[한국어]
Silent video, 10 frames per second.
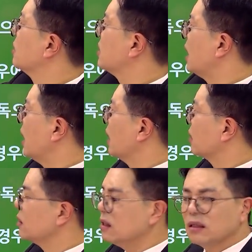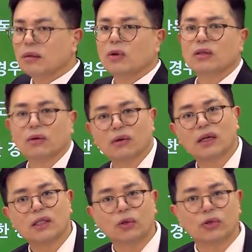자, 그래서 뭐 여러
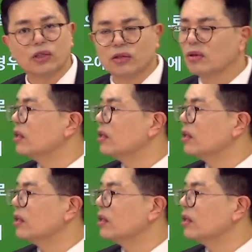가지 이유로 취소가